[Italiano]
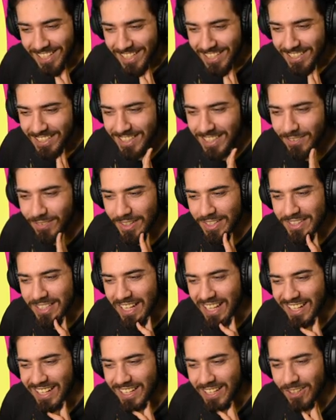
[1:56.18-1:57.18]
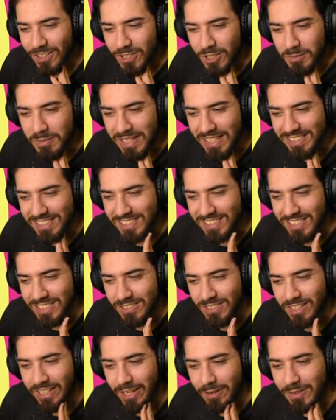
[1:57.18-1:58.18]
Devo andare, ho come la
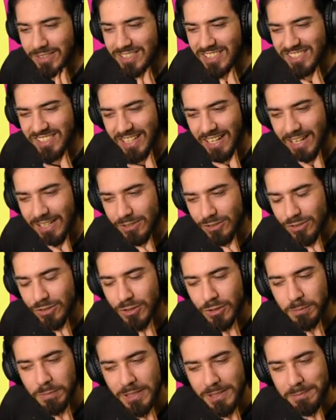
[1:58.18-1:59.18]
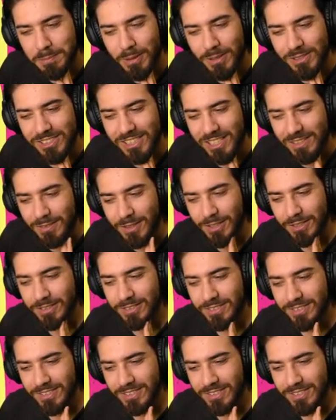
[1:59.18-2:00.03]
sensazione che questo sarà lo scoop esplosivo.